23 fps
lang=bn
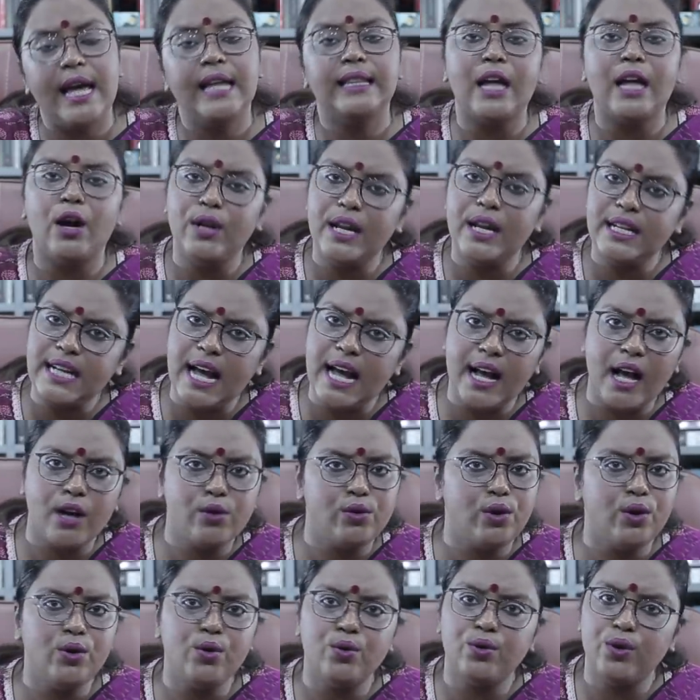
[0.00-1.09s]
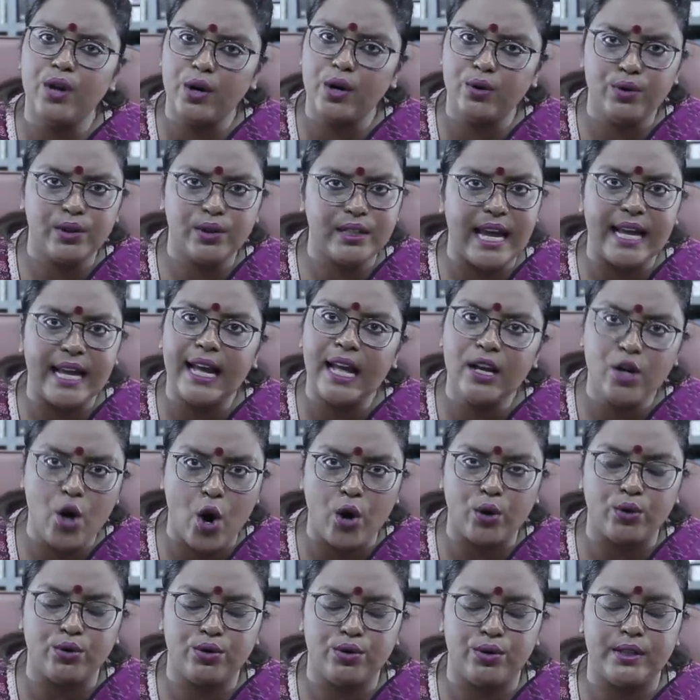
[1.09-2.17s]
তাহলে এই টাকাগুলো কোনো না কোনো জায়গায়
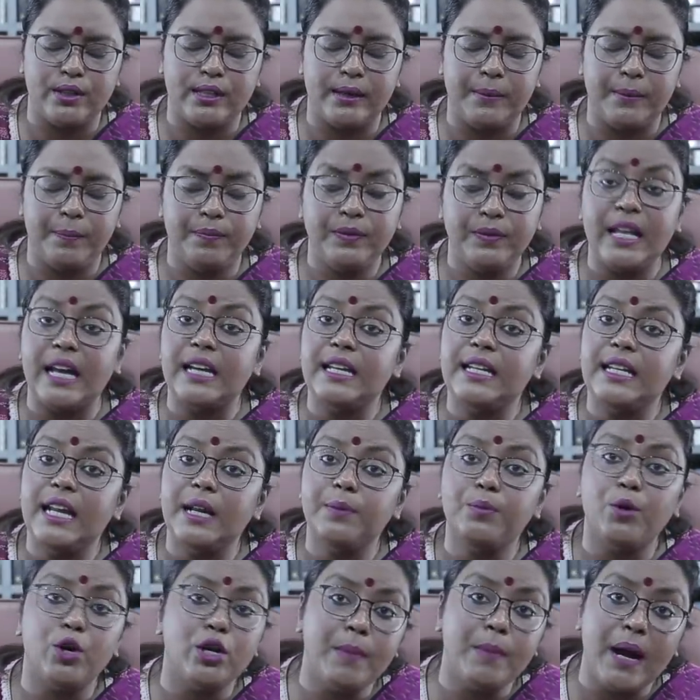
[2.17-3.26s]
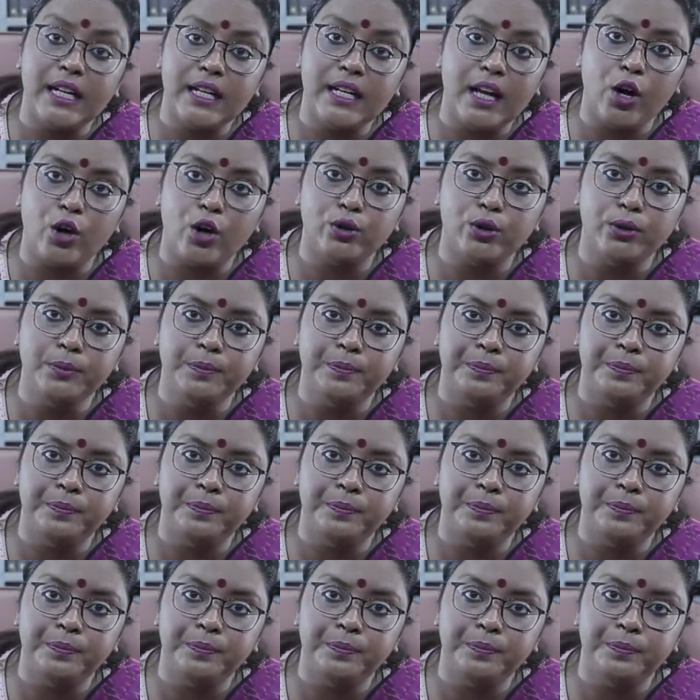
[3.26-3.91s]
খরচ হয়েছে তা ঋণের পরিমাণটা কত